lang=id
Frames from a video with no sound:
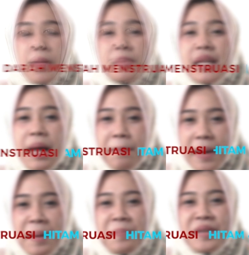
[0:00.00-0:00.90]

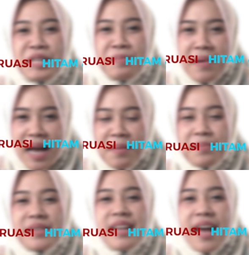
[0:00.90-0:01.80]
beberapa penyebab
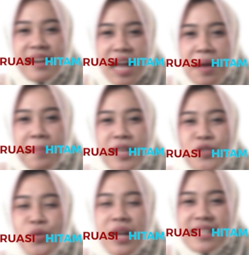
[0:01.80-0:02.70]
darah
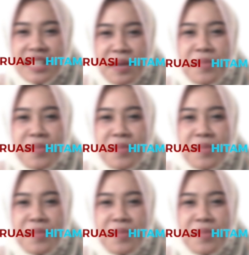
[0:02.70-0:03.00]
menstruasi